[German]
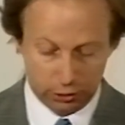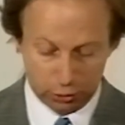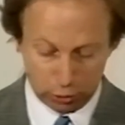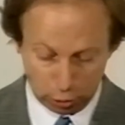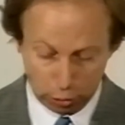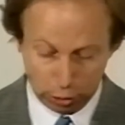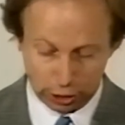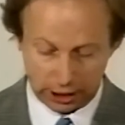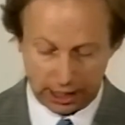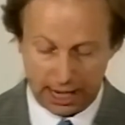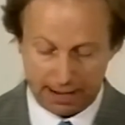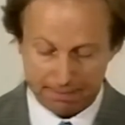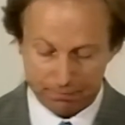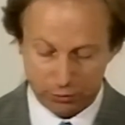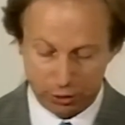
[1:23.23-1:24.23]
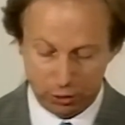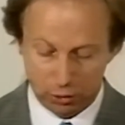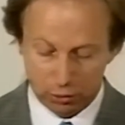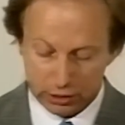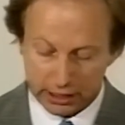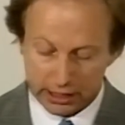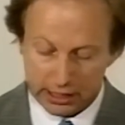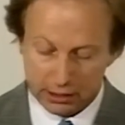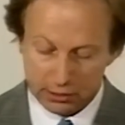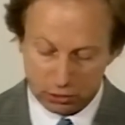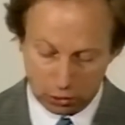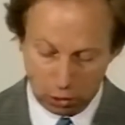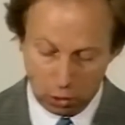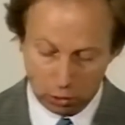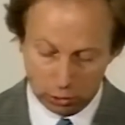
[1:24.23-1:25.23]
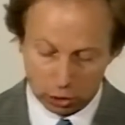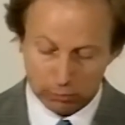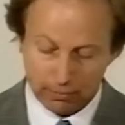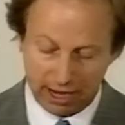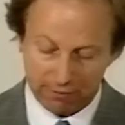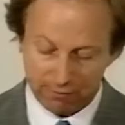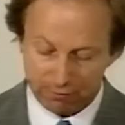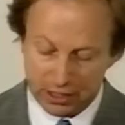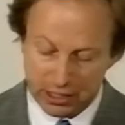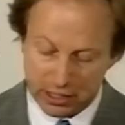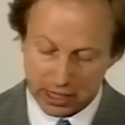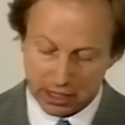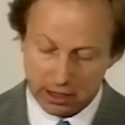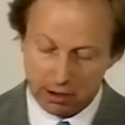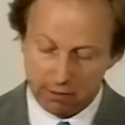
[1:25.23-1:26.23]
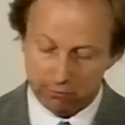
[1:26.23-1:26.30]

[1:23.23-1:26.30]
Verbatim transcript: zuschreiben und ihn so zum Erfinder